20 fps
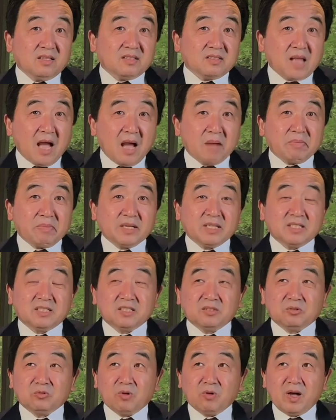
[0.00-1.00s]
大陪
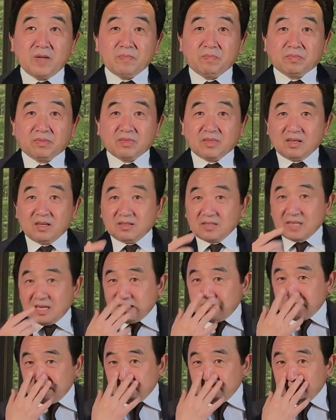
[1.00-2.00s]
审团在
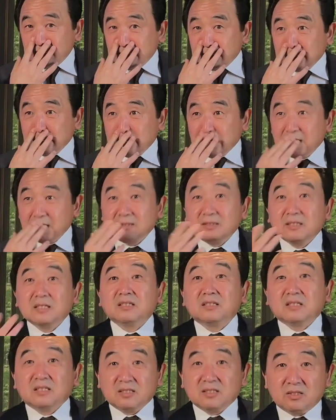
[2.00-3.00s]
进行听
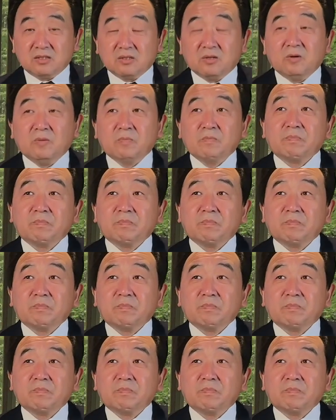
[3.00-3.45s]
证的时候，